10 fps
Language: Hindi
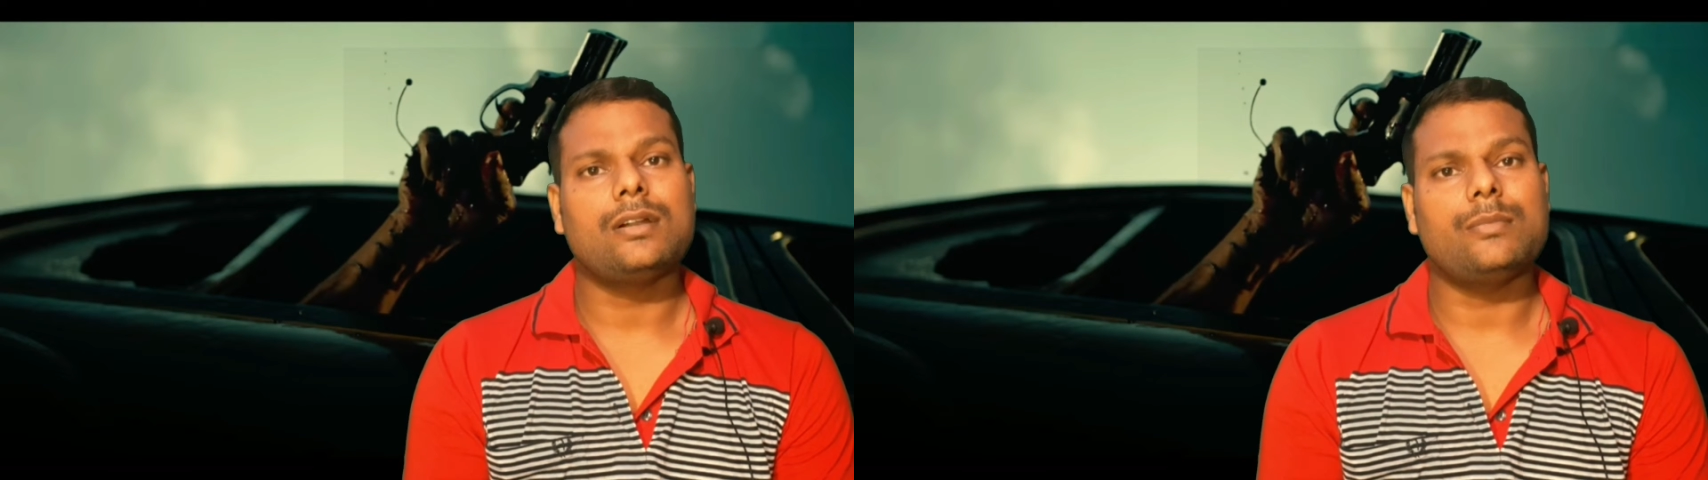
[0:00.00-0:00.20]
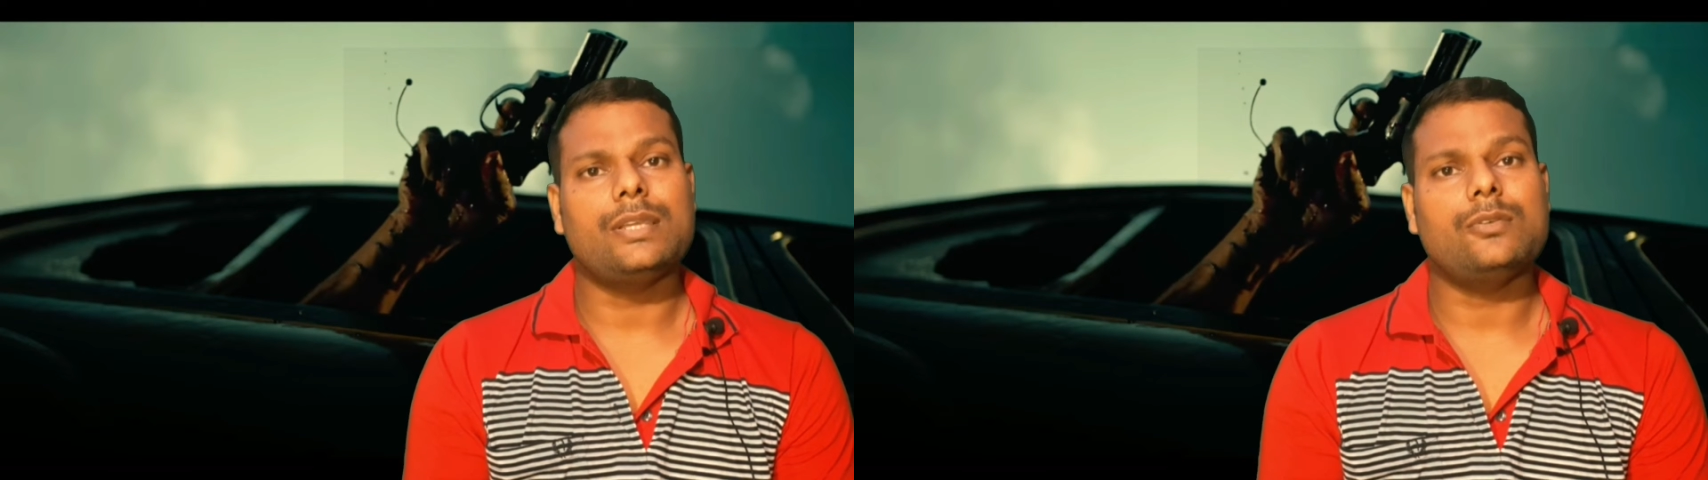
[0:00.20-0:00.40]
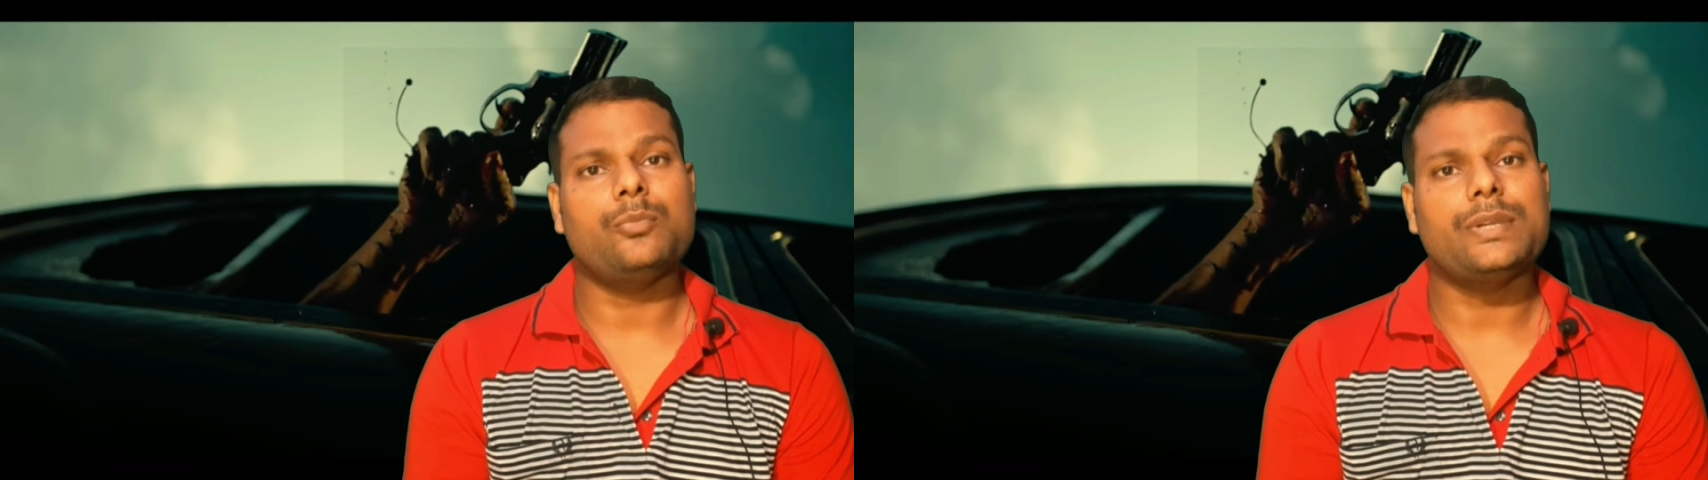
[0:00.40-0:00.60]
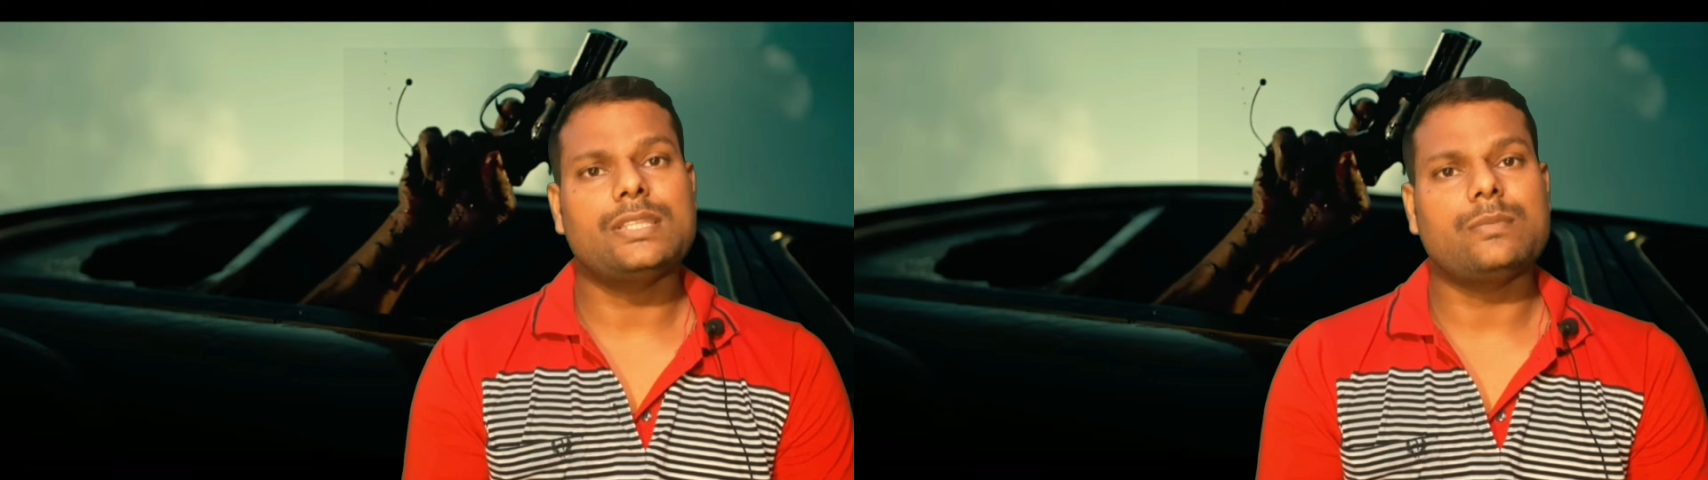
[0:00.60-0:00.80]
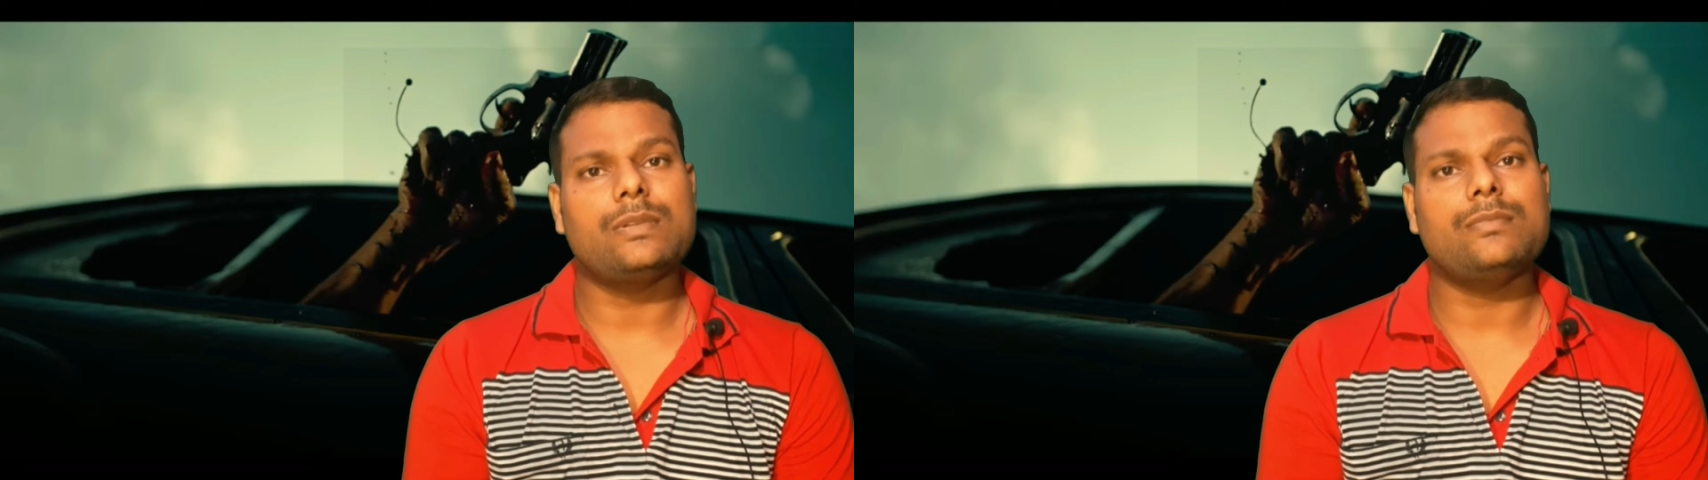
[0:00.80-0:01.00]
हमें
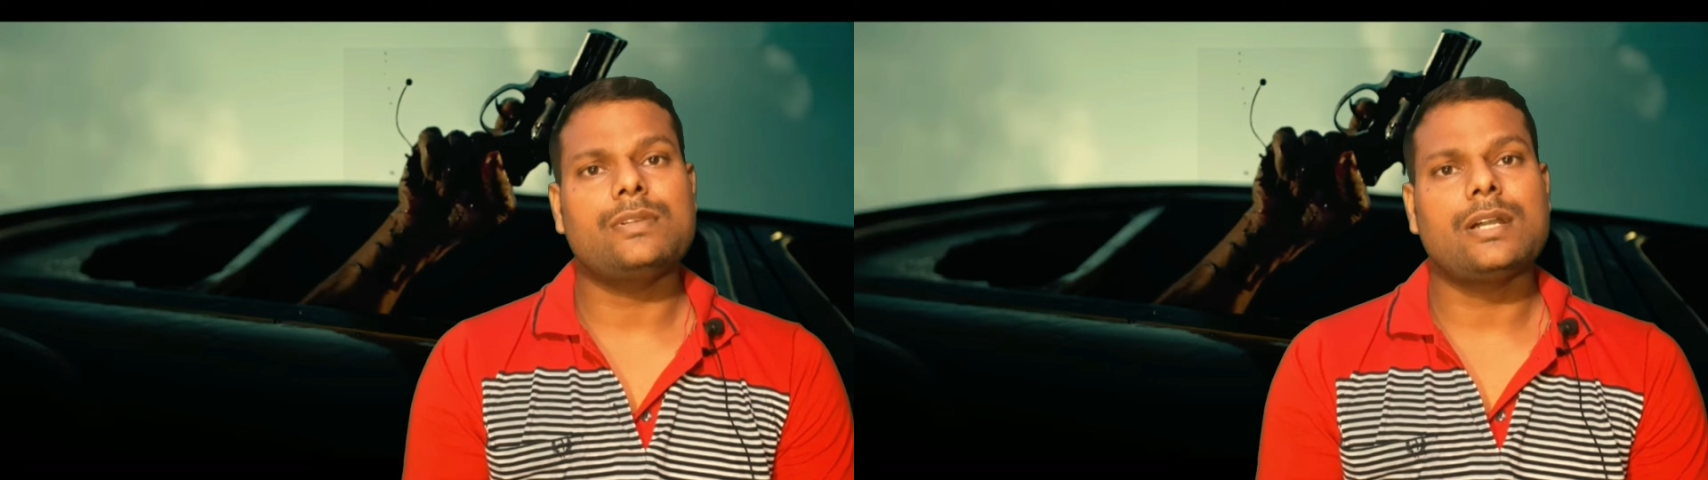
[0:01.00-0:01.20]
उपेंद्र भी